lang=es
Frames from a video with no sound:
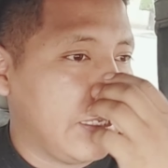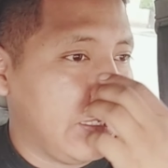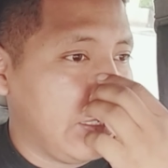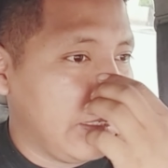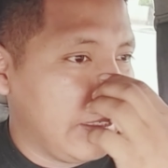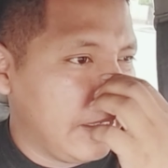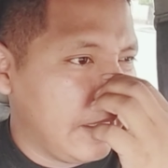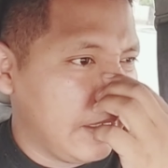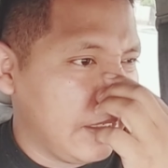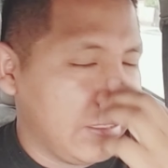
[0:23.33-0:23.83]

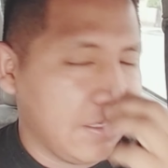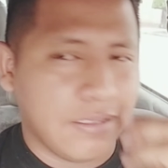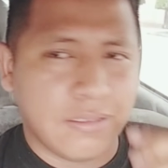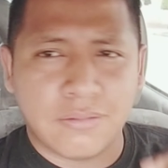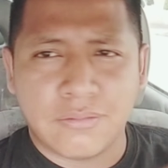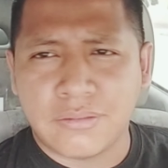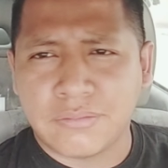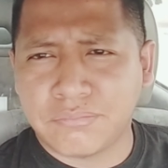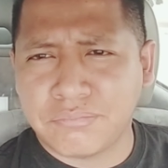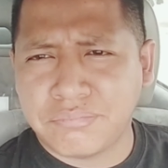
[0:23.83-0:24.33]

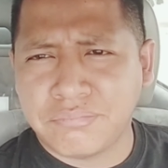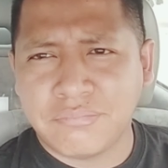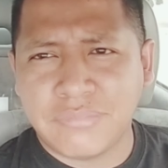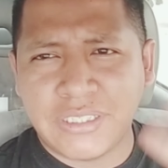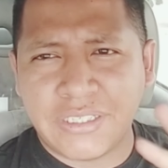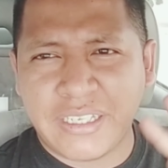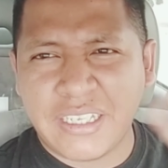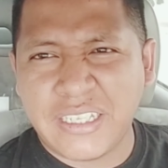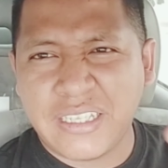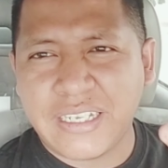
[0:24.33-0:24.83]
y
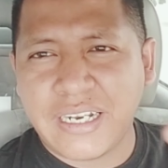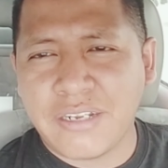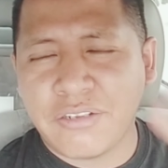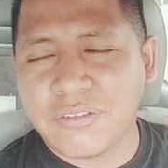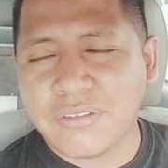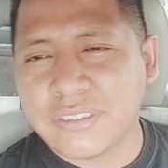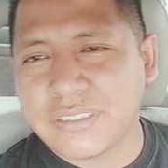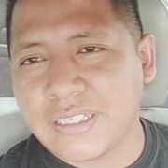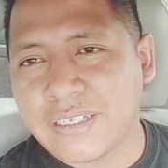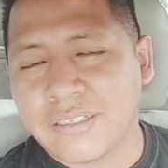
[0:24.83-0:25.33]
bueno,
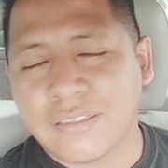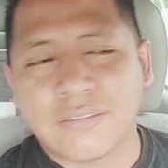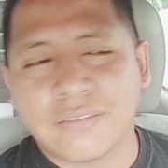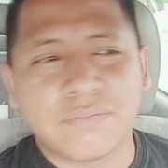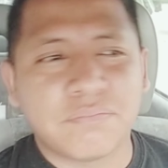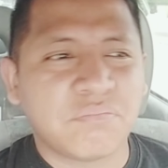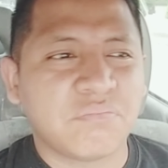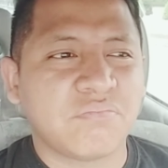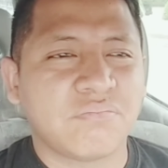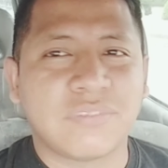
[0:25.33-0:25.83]
InDrive no es
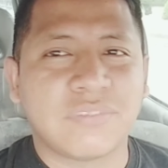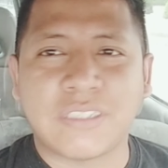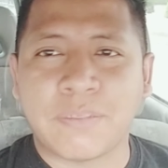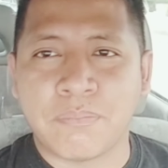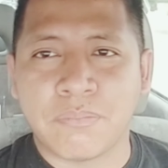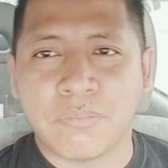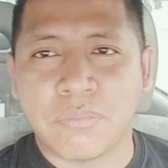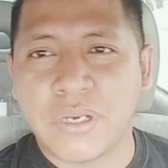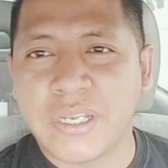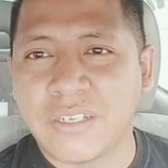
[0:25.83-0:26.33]
tan
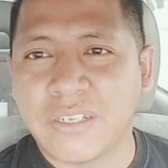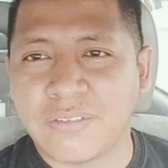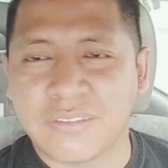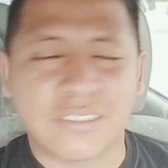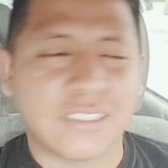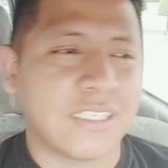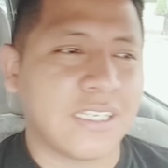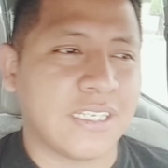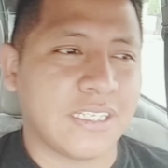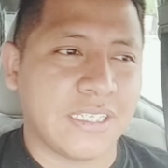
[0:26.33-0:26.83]
bueno,
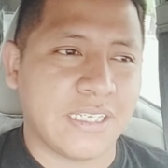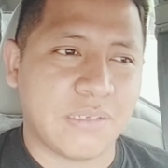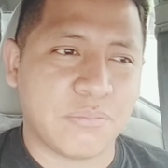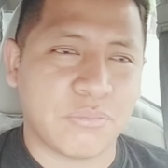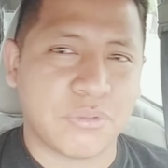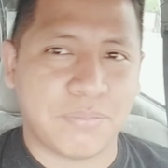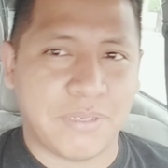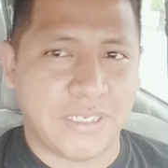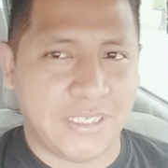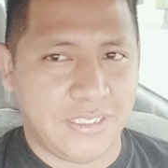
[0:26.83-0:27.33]
así que
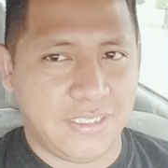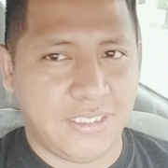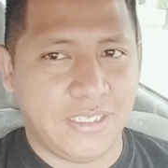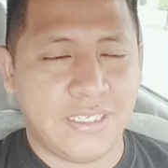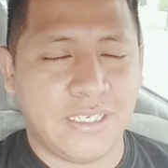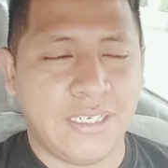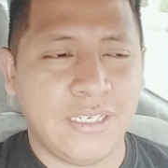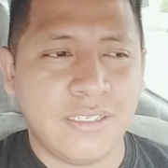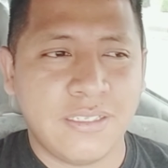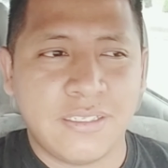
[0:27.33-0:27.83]
digamos
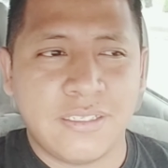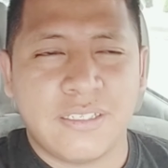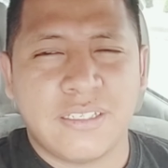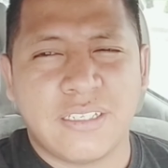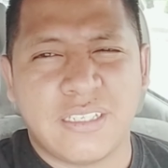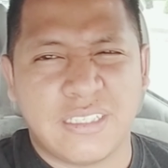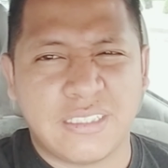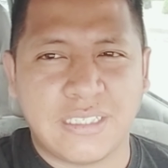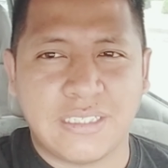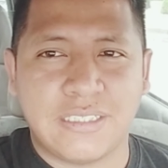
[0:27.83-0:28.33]
pareciera
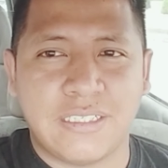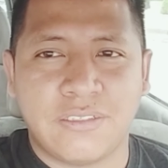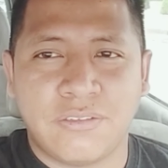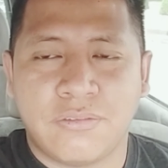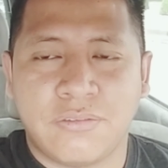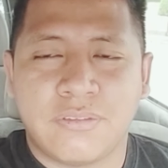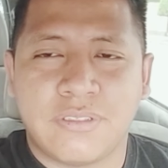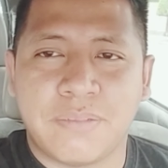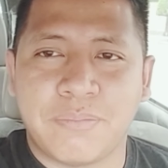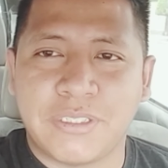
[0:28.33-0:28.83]
las
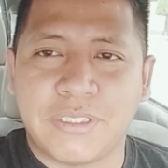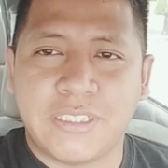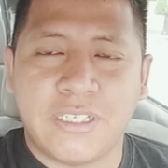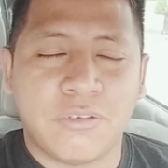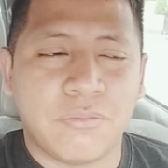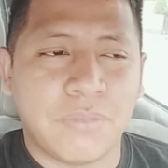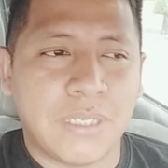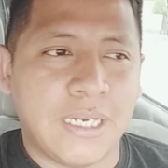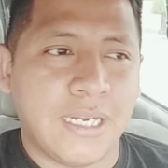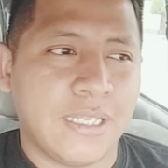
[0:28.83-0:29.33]
carreras son
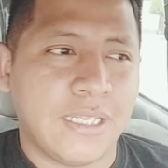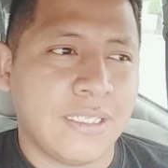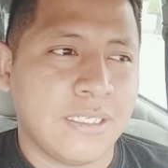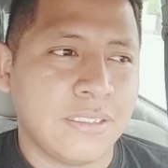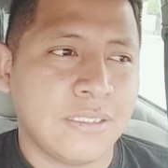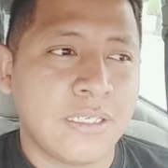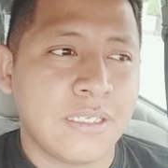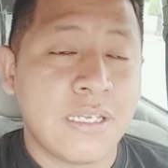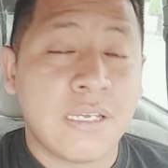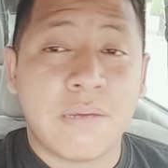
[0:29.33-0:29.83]
demasiado
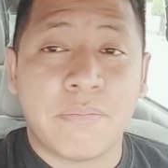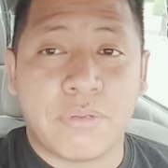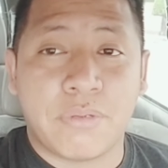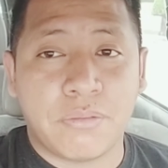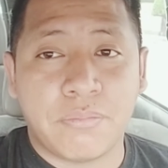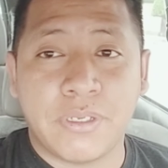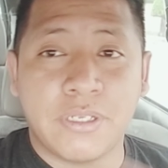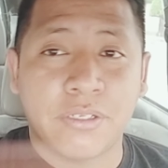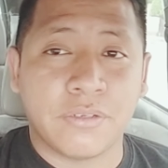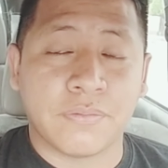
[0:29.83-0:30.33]
baratas.
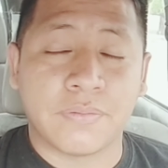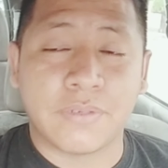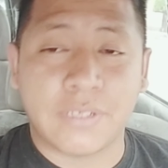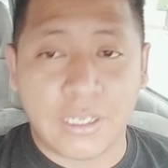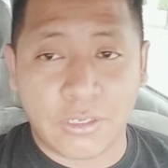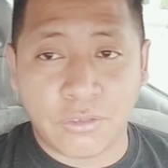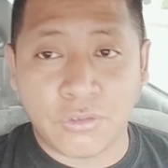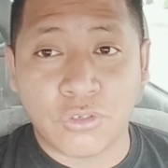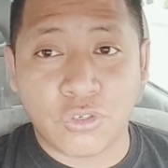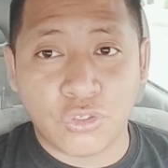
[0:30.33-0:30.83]
Pero bueno,
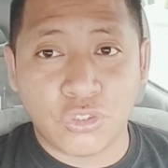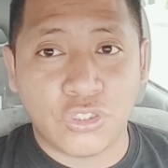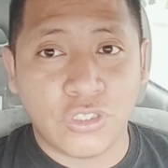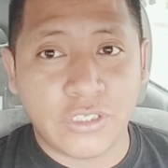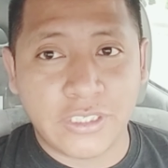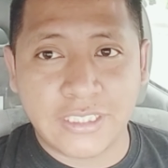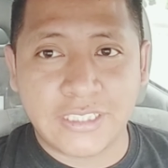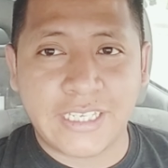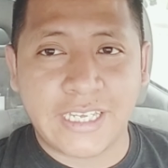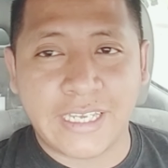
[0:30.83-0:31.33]
la
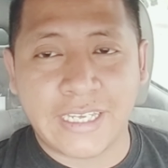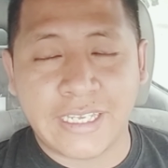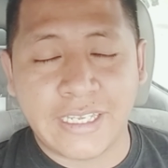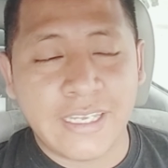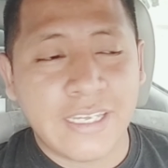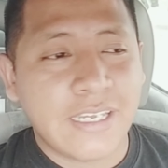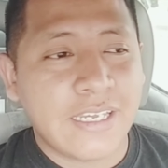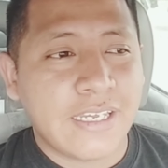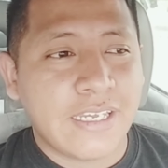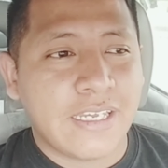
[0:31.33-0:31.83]
conclusión es
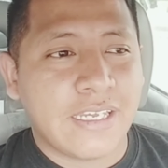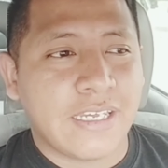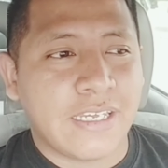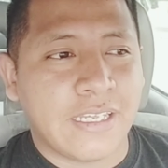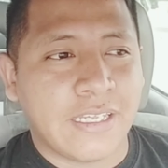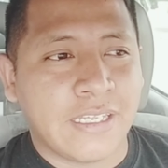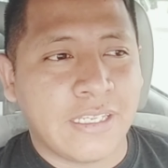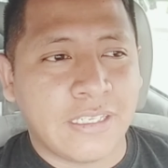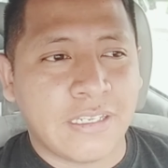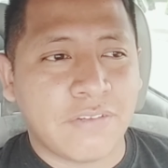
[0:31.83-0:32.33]
que
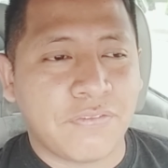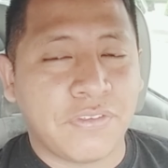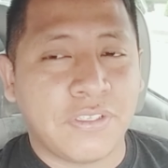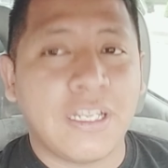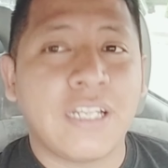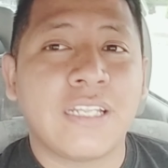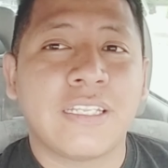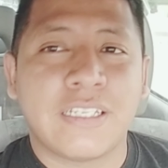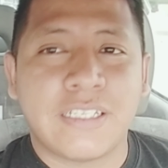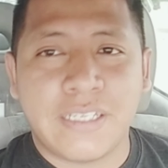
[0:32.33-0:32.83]
en el
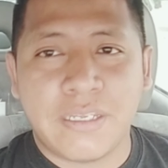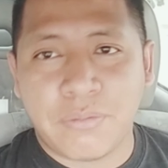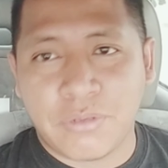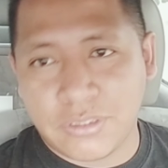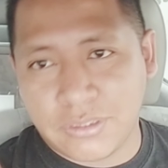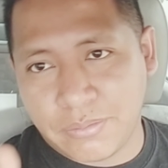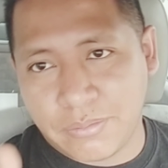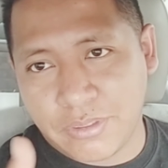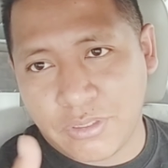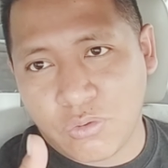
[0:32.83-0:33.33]
final del día
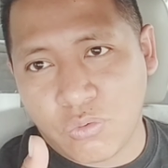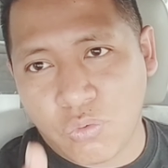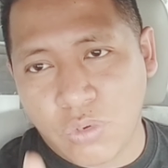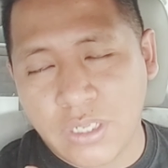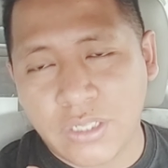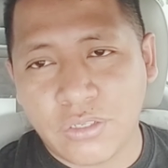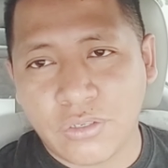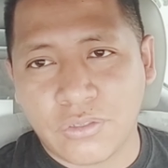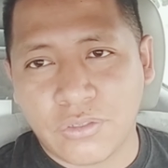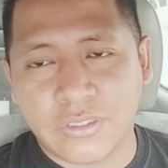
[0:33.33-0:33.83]
vamos a ver
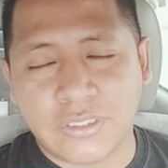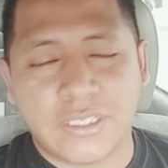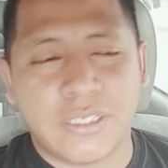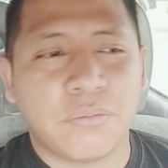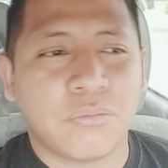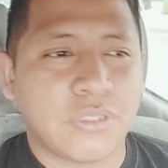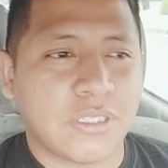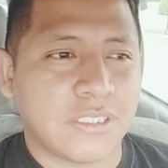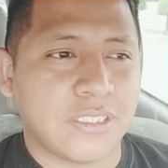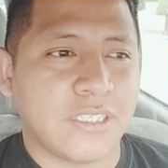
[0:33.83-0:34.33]
cuánto
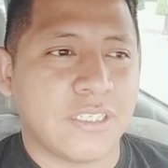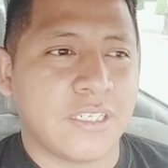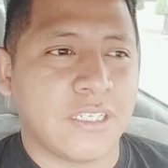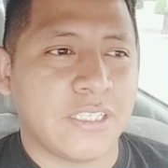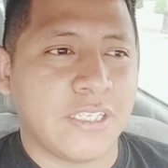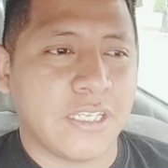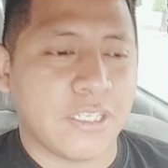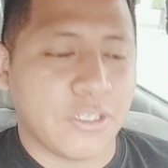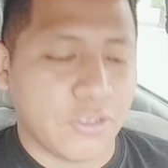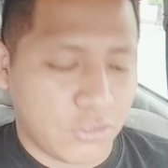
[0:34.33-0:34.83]
conseguimos hacer
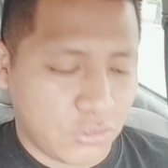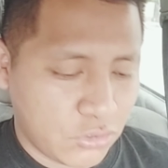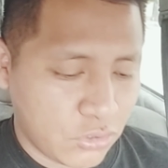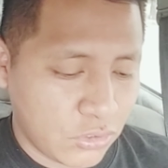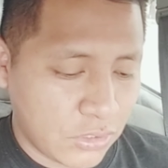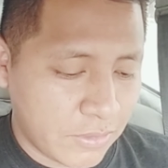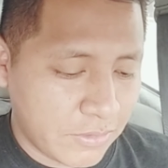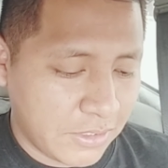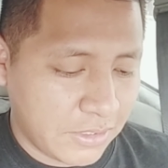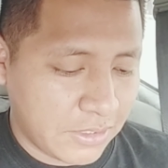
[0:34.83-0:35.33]
el día de hoy.
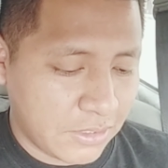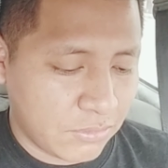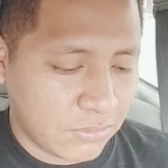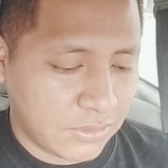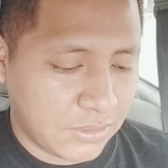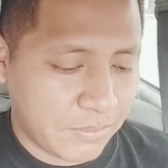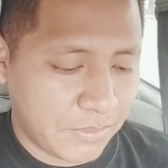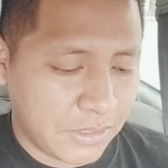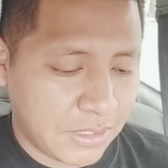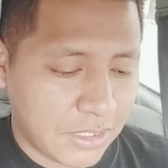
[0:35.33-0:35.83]
Son ahorita
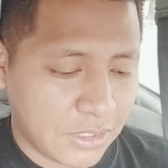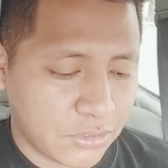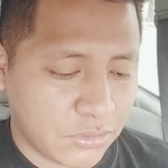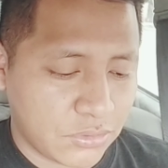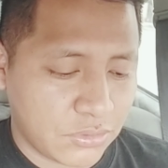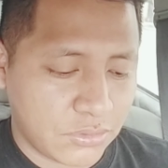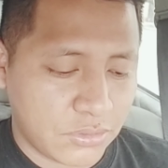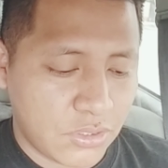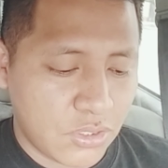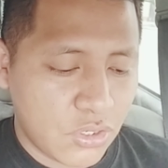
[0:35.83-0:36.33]
justamente
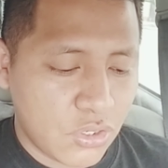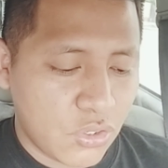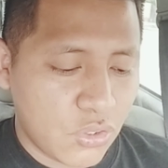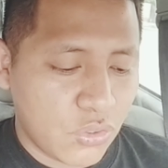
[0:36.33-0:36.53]
las